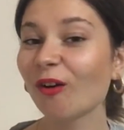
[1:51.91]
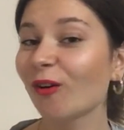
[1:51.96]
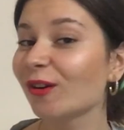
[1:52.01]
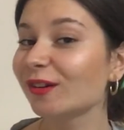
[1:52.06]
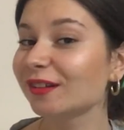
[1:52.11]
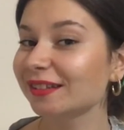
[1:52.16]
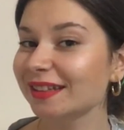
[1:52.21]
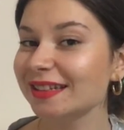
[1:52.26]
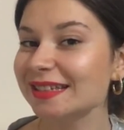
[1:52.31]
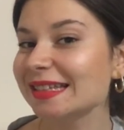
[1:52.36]

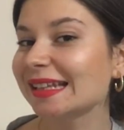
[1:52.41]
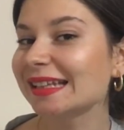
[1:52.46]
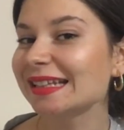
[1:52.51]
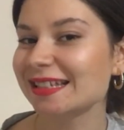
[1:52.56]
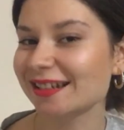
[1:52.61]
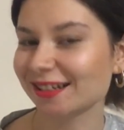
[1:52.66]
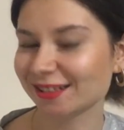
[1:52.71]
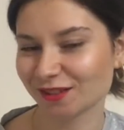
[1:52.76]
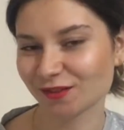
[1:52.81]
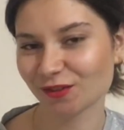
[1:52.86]
Orada da
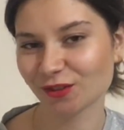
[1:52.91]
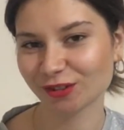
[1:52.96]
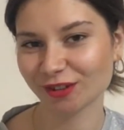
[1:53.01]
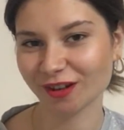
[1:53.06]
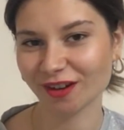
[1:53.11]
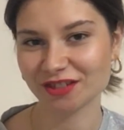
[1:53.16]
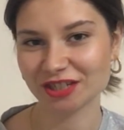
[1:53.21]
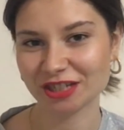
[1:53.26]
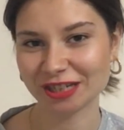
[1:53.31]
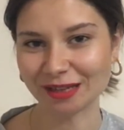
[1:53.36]
salıncakta
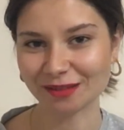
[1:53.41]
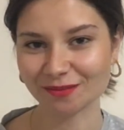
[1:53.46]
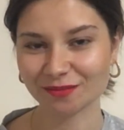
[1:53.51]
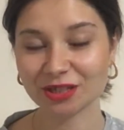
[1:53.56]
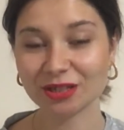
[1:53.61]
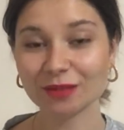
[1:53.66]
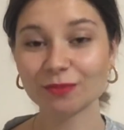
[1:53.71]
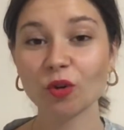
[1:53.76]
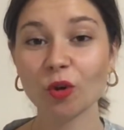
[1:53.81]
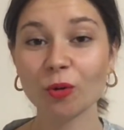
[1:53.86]
fotoğraf
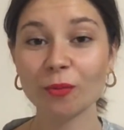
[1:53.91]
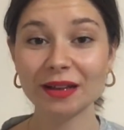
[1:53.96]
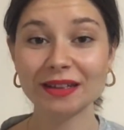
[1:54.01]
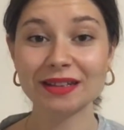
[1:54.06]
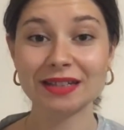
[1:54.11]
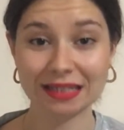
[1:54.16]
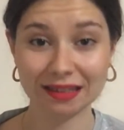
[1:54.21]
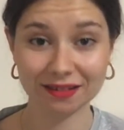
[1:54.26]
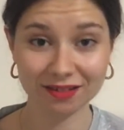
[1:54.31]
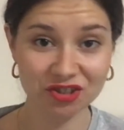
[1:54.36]
çekilmiştim.
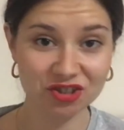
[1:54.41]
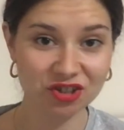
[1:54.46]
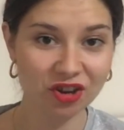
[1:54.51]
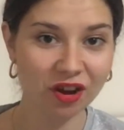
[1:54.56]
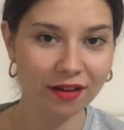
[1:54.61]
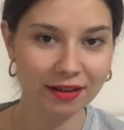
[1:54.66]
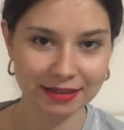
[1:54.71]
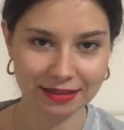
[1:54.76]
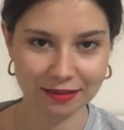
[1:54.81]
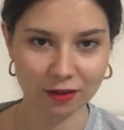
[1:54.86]
Normalde
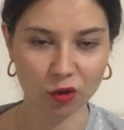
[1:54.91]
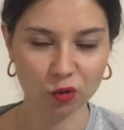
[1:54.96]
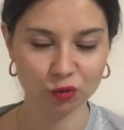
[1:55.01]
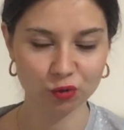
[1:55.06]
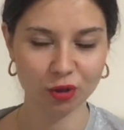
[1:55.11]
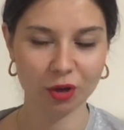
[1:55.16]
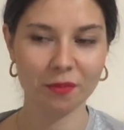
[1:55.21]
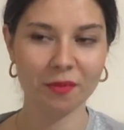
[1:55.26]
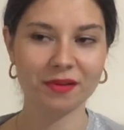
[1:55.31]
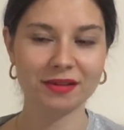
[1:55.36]
salıncağa asla
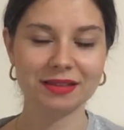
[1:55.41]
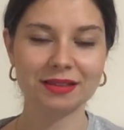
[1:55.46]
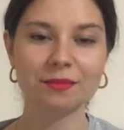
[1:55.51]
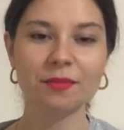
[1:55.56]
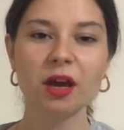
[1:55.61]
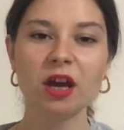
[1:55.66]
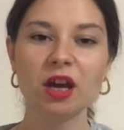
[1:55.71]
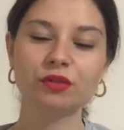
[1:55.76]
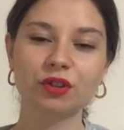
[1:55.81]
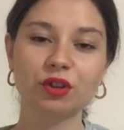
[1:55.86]

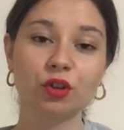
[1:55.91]
oturamazdım.